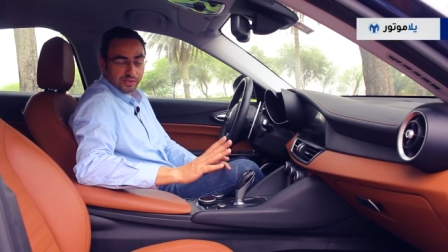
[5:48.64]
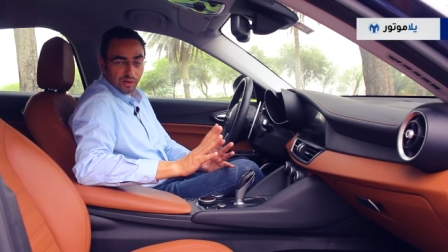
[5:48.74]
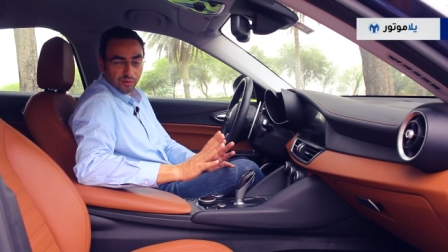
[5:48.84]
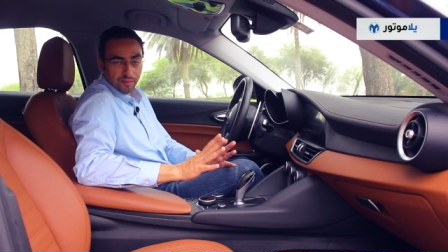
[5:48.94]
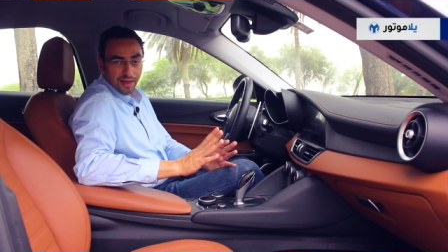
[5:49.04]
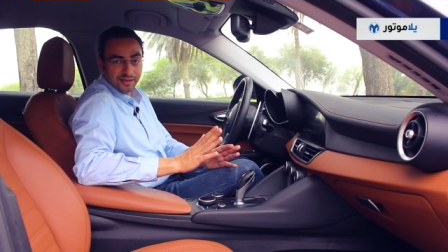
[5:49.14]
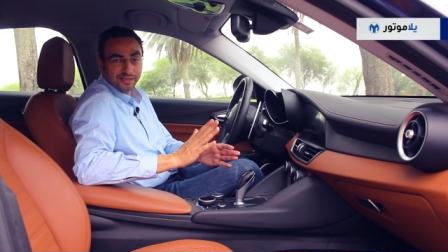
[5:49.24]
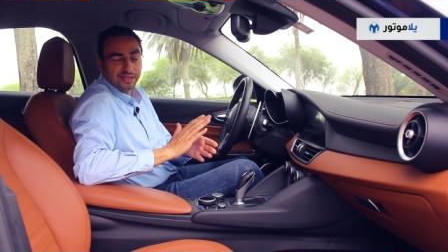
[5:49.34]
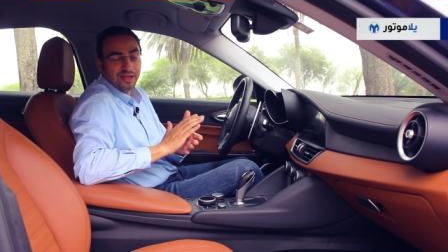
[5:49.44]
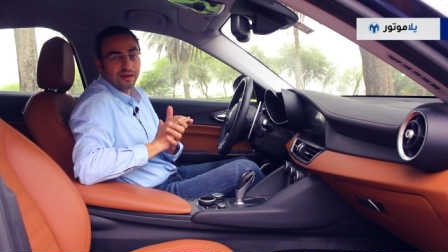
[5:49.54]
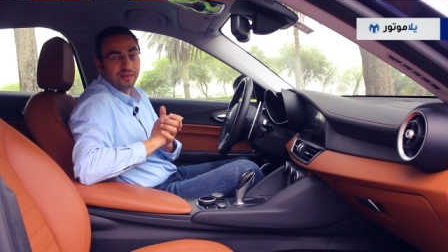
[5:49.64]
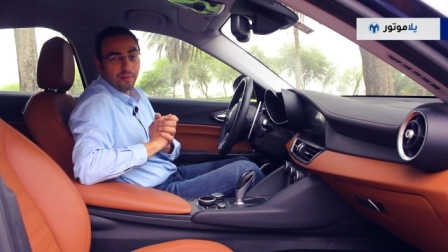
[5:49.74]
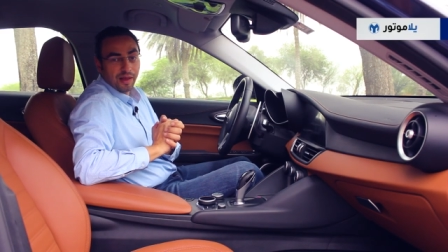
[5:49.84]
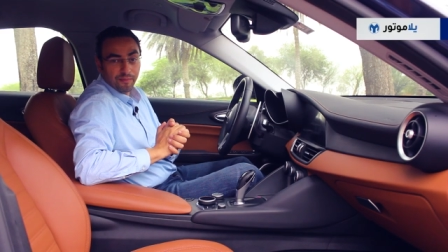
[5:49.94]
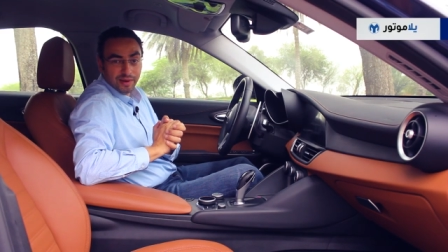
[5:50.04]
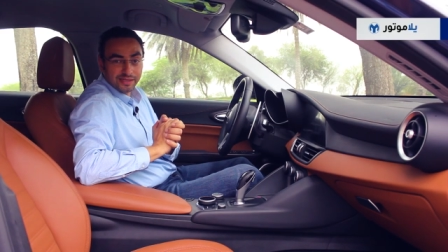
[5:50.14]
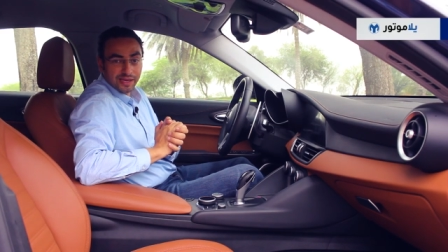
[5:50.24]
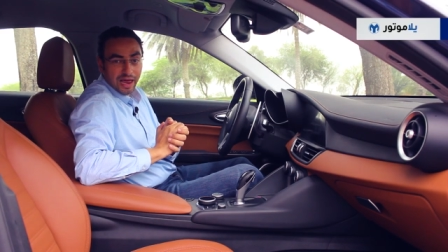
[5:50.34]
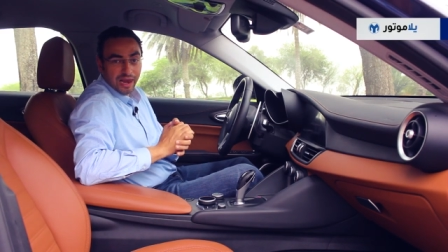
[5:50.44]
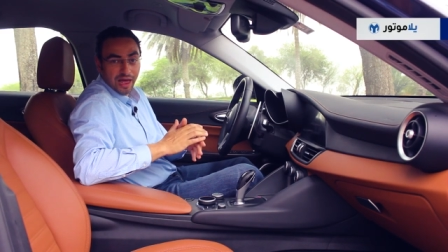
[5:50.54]
الصوتي بهاي السيارة طبعا
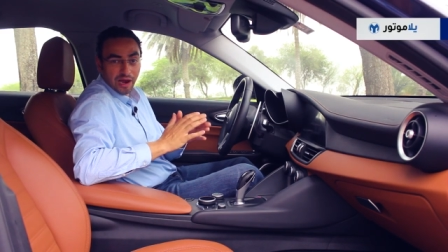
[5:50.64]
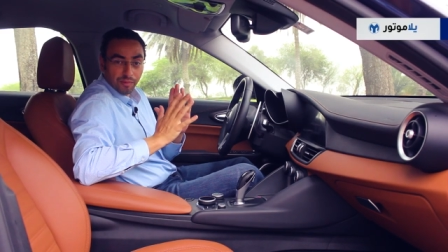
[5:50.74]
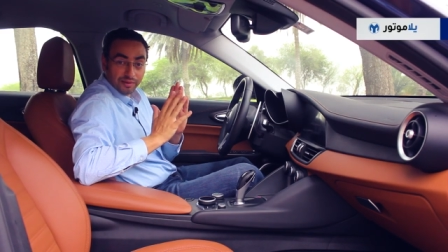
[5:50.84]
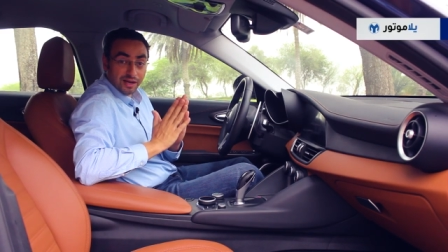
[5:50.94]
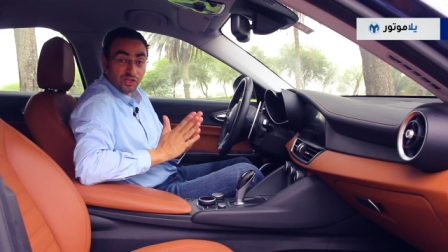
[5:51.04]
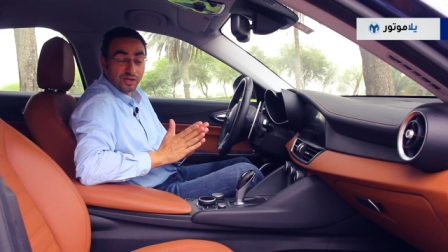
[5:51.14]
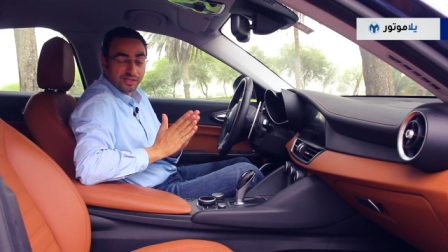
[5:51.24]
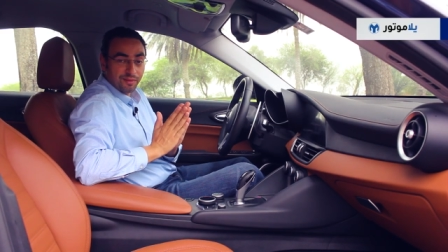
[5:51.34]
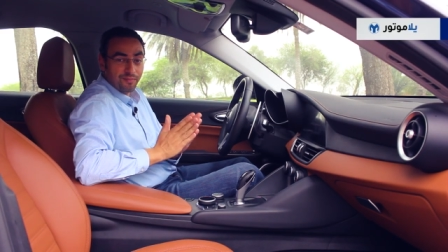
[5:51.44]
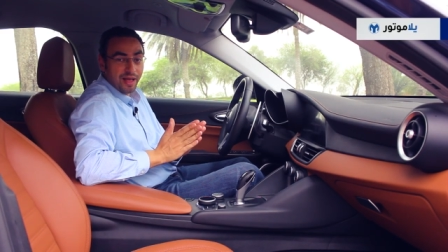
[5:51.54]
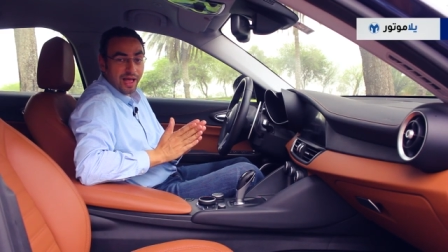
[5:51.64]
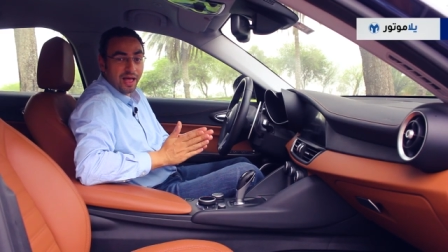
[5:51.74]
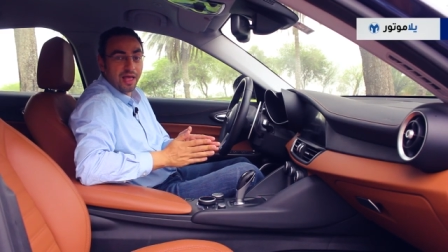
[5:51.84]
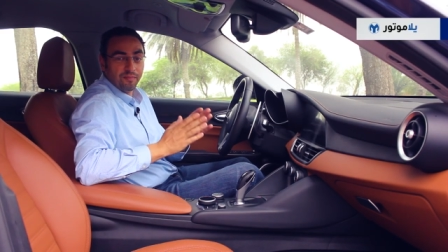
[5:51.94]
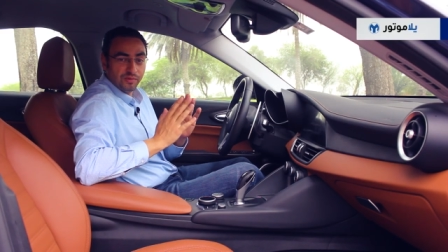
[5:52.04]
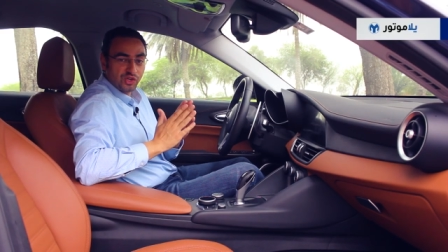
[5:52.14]
بنحصل على 14 سماعة من